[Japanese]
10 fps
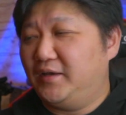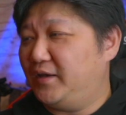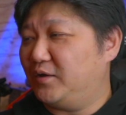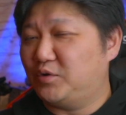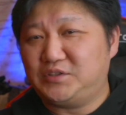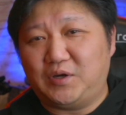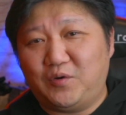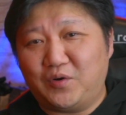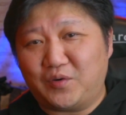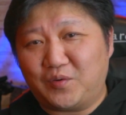えー、こち
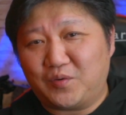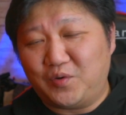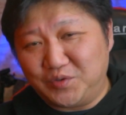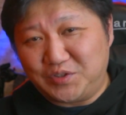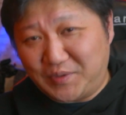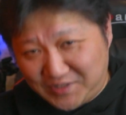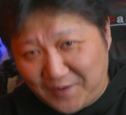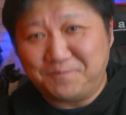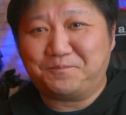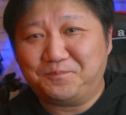らを購入しまし
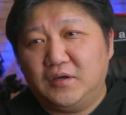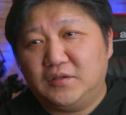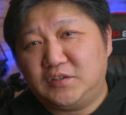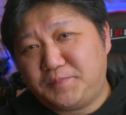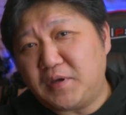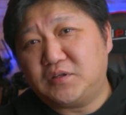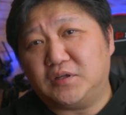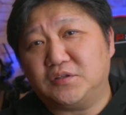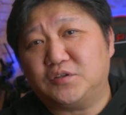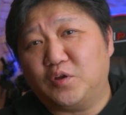た。で、スペック
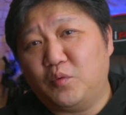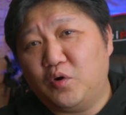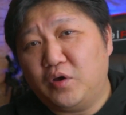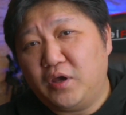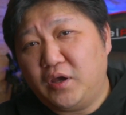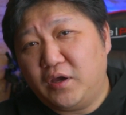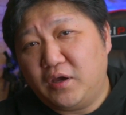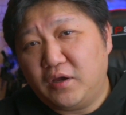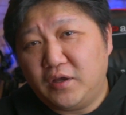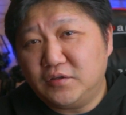なんですけども、
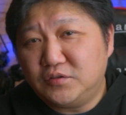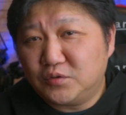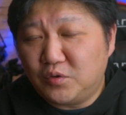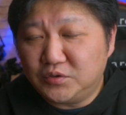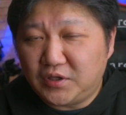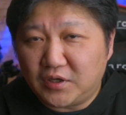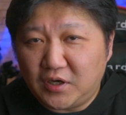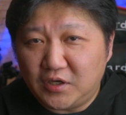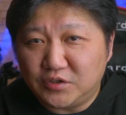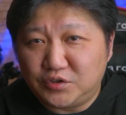えー、レンズ構成
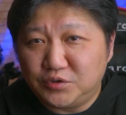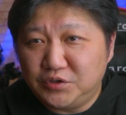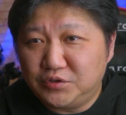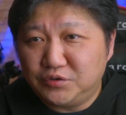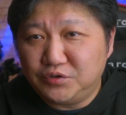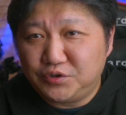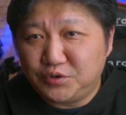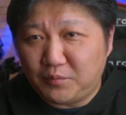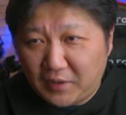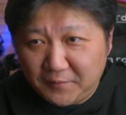が12群
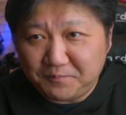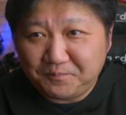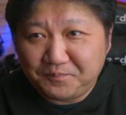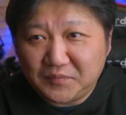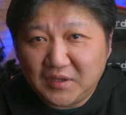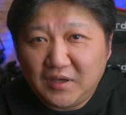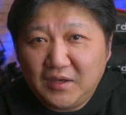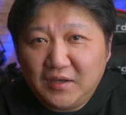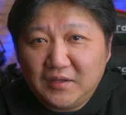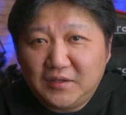14枚。
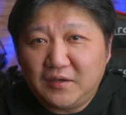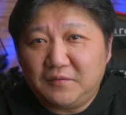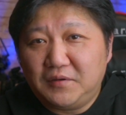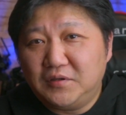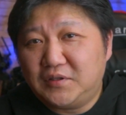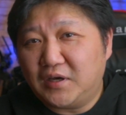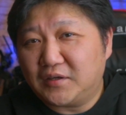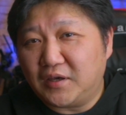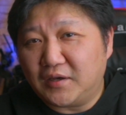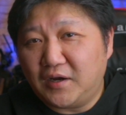で、
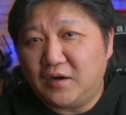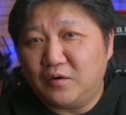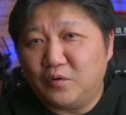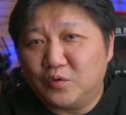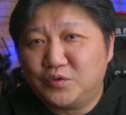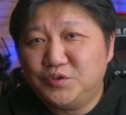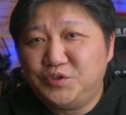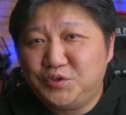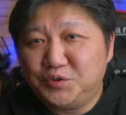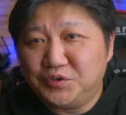フィルター径が
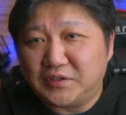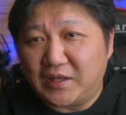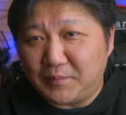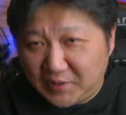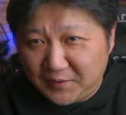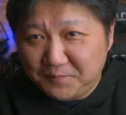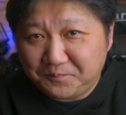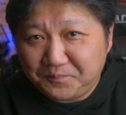67mm。